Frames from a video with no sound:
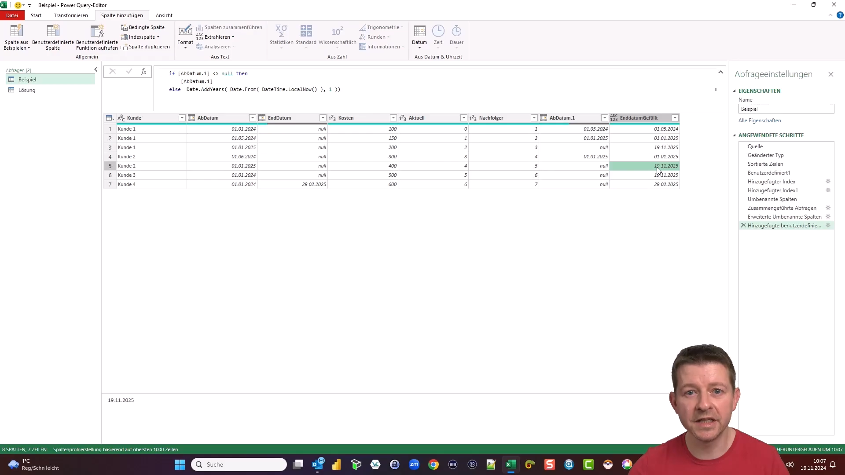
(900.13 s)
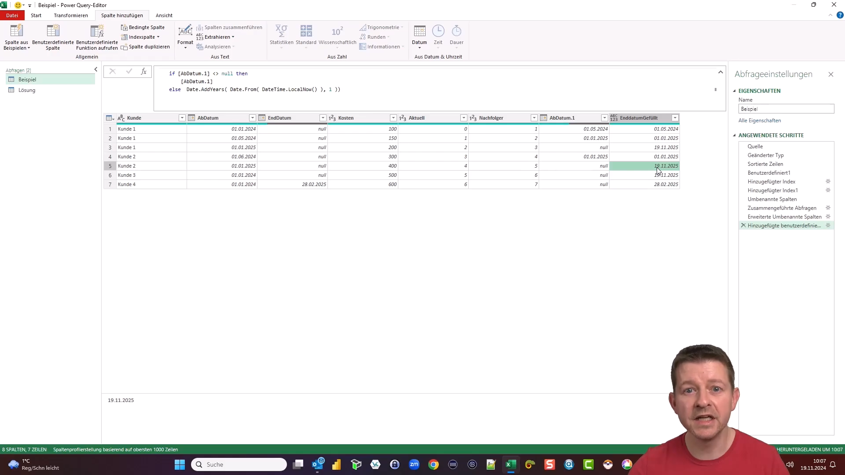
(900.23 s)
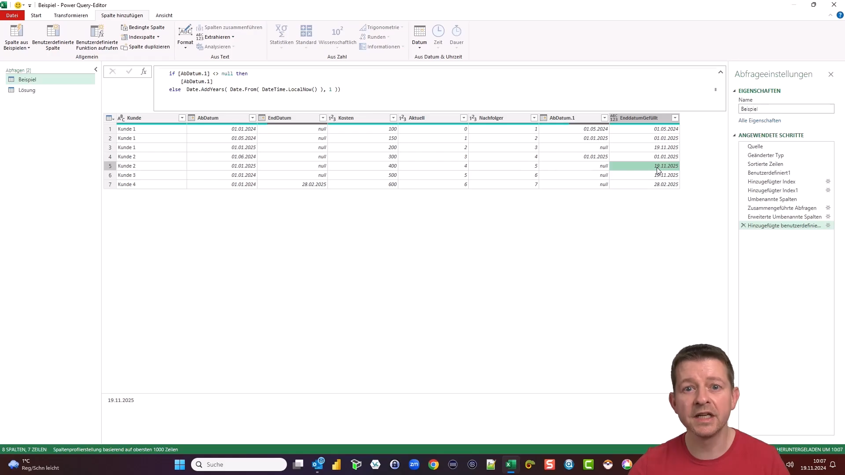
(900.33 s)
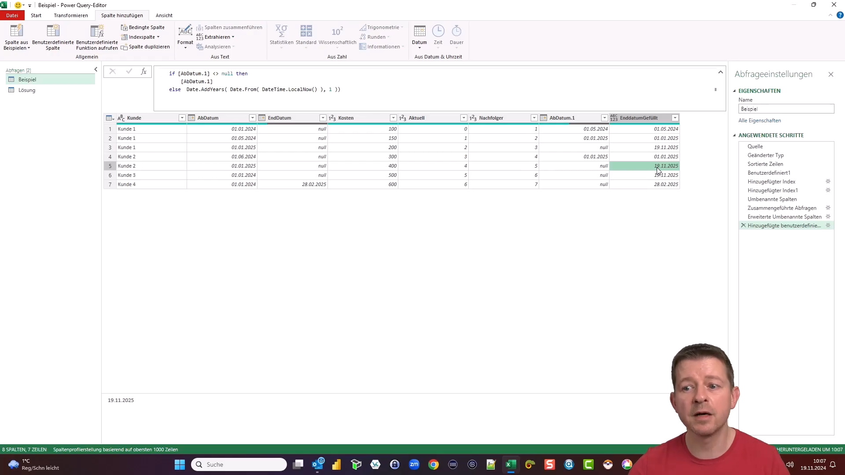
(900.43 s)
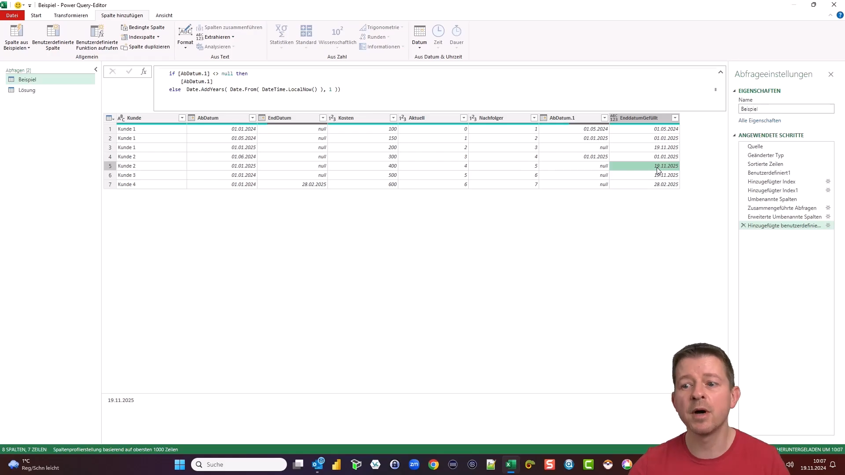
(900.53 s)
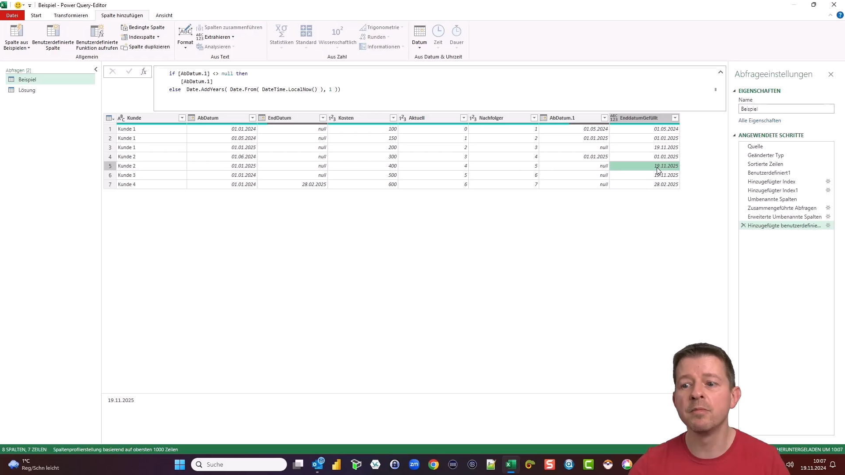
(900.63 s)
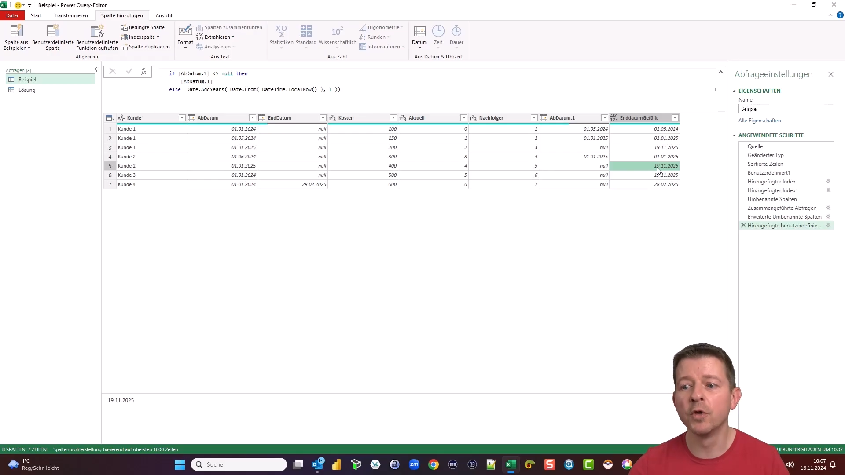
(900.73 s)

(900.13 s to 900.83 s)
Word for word: hier ja beim